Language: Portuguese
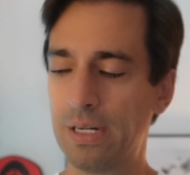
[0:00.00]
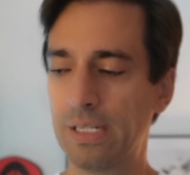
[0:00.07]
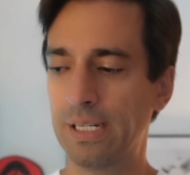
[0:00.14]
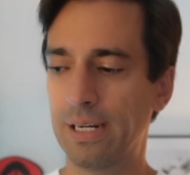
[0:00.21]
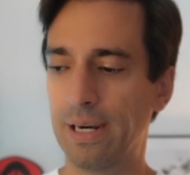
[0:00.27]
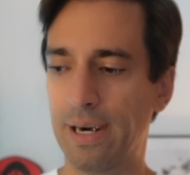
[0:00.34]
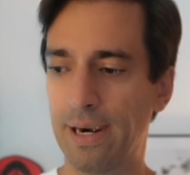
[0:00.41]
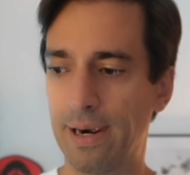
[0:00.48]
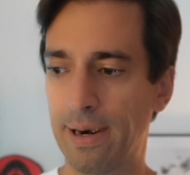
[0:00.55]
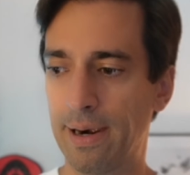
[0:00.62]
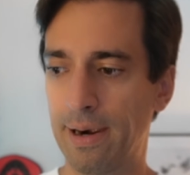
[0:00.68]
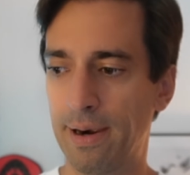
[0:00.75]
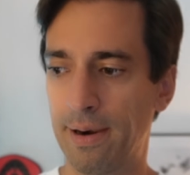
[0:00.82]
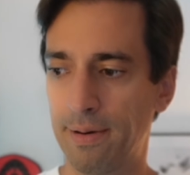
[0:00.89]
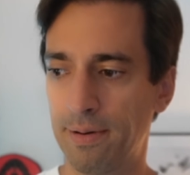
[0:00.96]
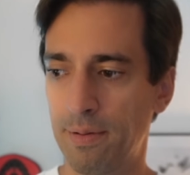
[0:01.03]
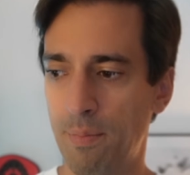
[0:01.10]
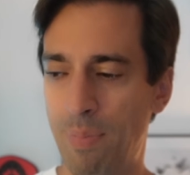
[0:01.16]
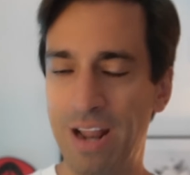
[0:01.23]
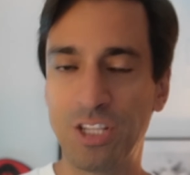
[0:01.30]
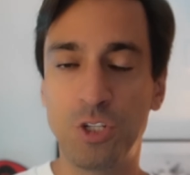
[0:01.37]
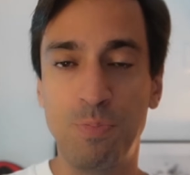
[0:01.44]
ah,
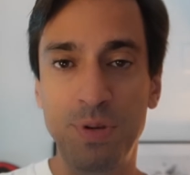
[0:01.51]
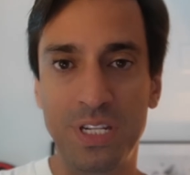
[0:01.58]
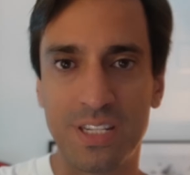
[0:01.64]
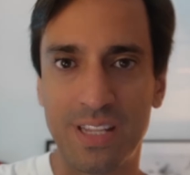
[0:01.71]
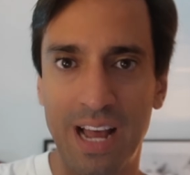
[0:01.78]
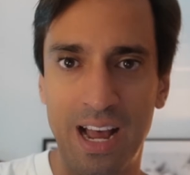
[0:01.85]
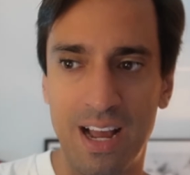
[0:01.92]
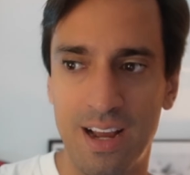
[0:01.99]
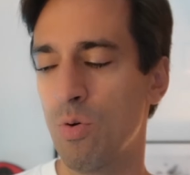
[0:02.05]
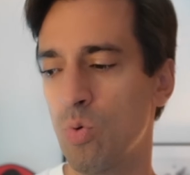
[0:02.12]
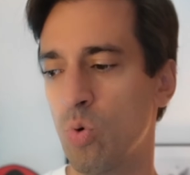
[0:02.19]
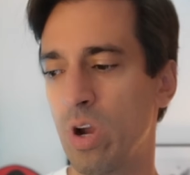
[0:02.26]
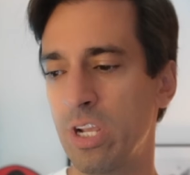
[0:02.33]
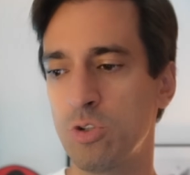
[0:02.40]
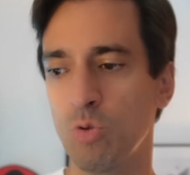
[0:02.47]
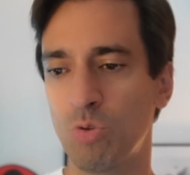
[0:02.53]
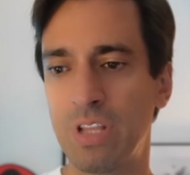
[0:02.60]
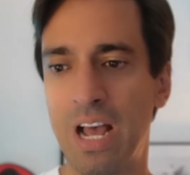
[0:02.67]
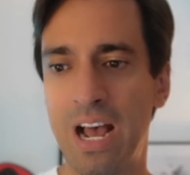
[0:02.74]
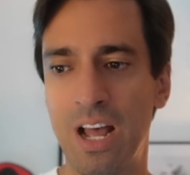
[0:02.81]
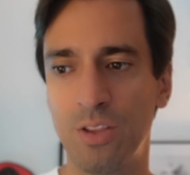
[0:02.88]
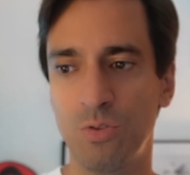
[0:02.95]
para despistar o
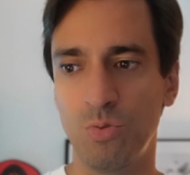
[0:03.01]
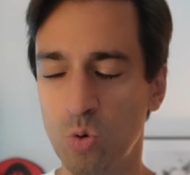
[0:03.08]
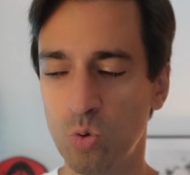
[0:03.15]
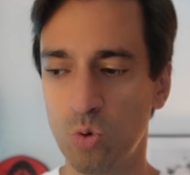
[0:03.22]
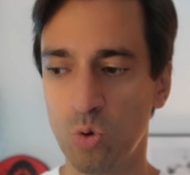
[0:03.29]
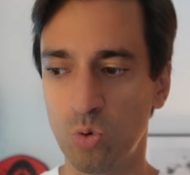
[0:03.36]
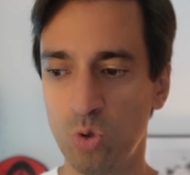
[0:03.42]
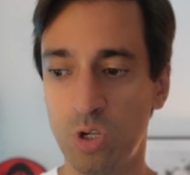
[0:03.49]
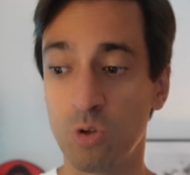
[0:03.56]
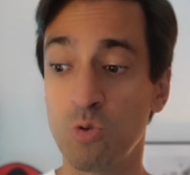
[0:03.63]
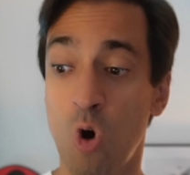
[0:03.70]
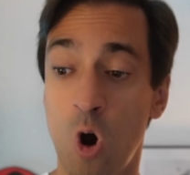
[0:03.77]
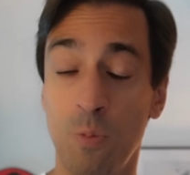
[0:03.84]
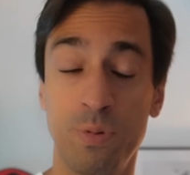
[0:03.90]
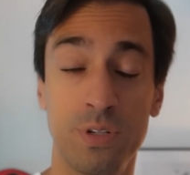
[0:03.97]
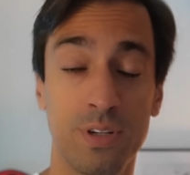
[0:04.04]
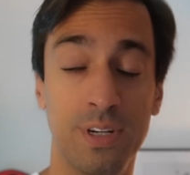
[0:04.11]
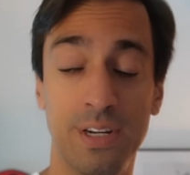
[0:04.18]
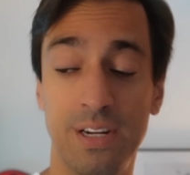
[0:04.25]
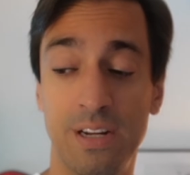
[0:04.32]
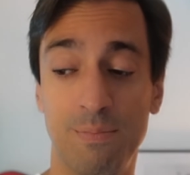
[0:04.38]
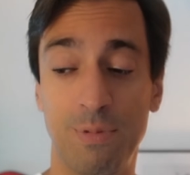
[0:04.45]
resultado da, do, dos seus golpes
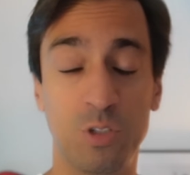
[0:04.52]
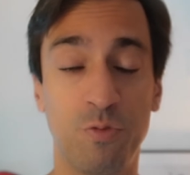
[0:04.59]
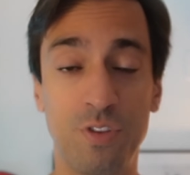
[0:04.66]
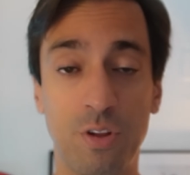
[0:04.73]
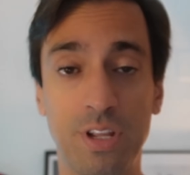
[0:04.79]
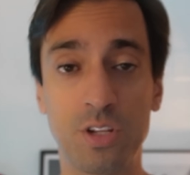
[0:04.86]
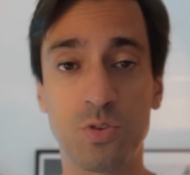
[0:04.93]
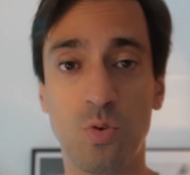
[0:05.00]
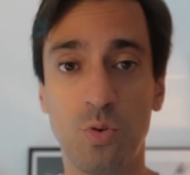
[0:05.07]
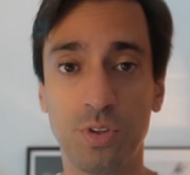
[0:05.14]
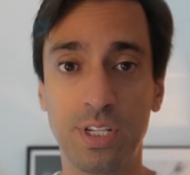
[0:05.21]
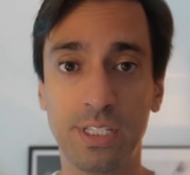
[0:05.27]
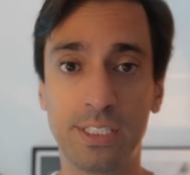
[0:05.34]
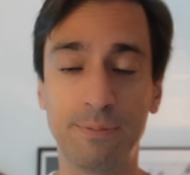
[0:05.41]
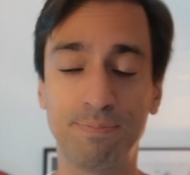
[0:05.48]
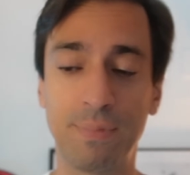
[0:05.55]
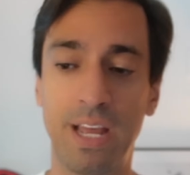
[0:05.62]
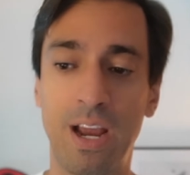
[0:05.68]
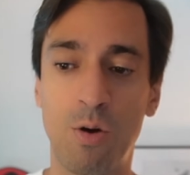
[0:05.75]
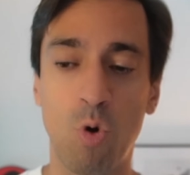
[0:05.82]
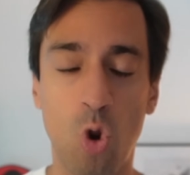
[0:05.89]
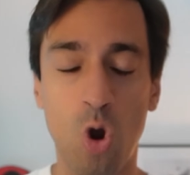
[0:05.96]
mas no final das contas é,
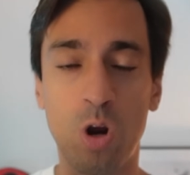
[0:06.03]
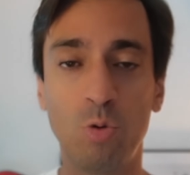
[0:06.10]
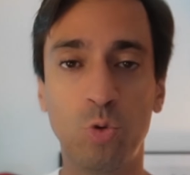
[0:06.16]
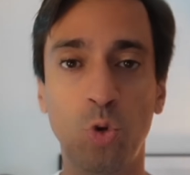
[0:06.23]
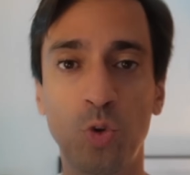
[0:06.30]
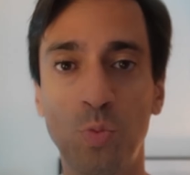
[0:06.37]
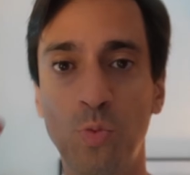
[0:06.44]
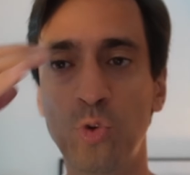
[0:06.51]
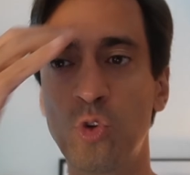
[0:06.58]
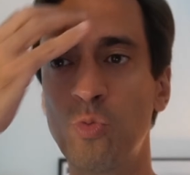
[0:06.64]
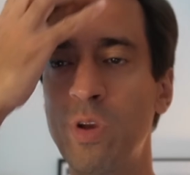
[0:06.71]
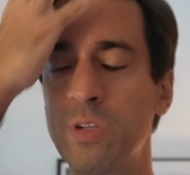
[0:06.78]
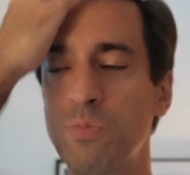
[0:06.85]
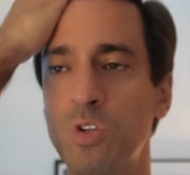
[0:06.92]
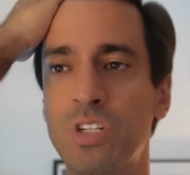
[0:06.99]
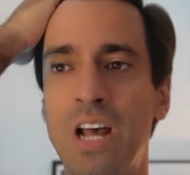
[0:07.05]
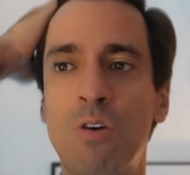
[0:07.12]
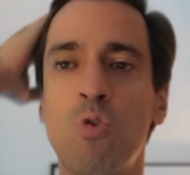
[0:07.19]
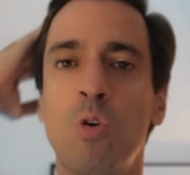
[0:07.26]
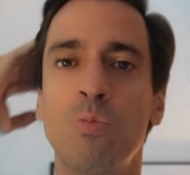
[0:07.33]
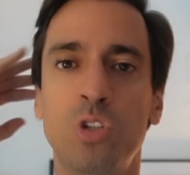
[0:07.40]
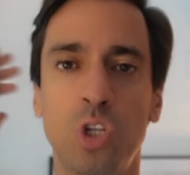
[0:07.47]
colocam todo mundo no mesmo saco,
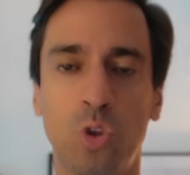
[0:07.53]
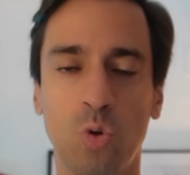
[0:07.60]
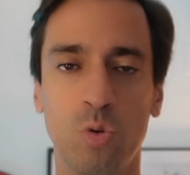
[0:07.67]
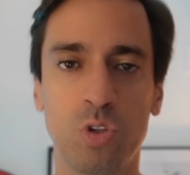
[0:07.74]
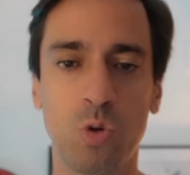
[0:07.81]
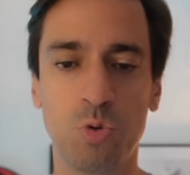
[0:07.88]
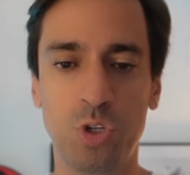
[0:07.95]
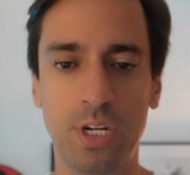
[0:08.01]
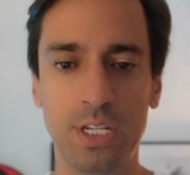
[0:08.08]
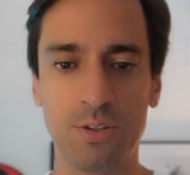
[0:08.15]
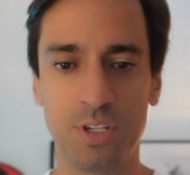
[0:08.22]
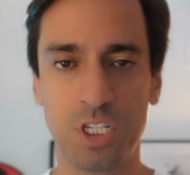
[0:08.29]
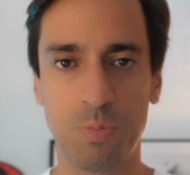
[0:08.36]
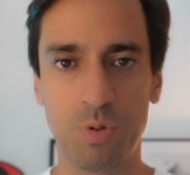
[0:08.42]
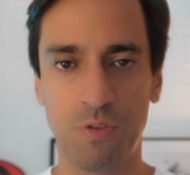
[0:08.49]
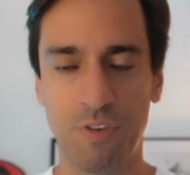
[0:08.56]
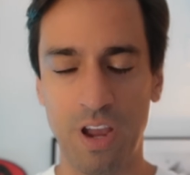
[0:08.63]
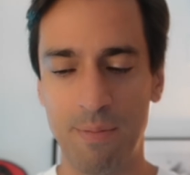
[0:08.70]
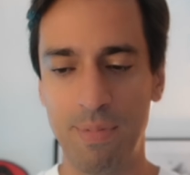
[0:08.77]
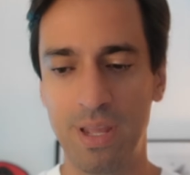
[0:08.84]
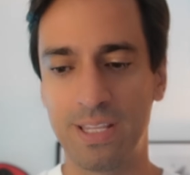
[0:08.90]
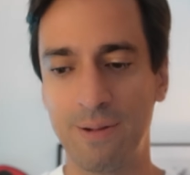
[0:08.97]
como se todos que utilizam esse tipo de
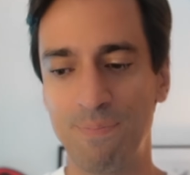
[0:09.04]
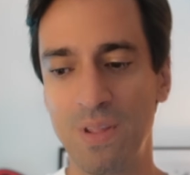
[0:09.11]
ferramenta